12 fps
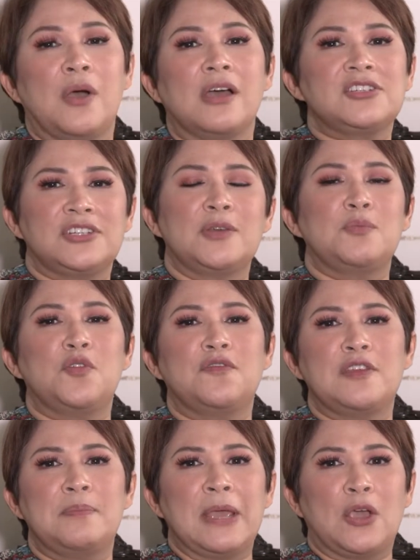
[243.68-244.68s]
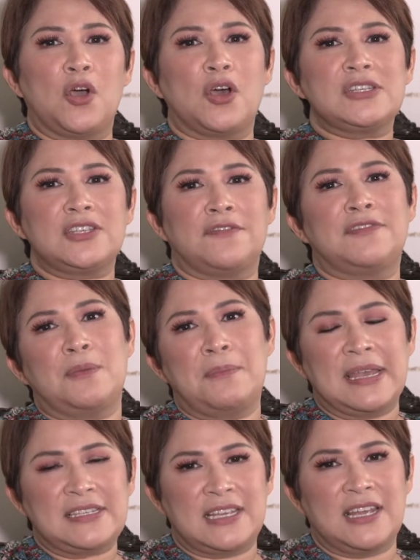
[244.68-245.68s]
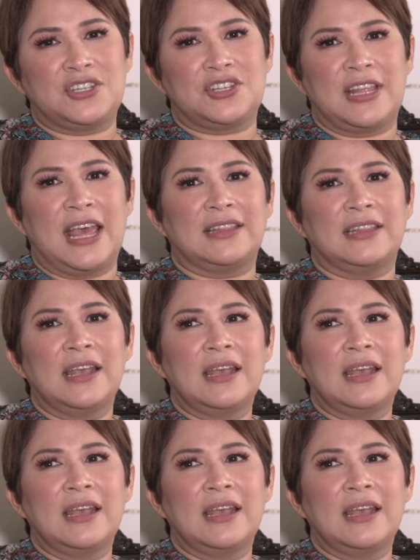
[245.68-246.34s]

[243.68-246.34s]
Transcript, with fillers: Watch the movie because of the message that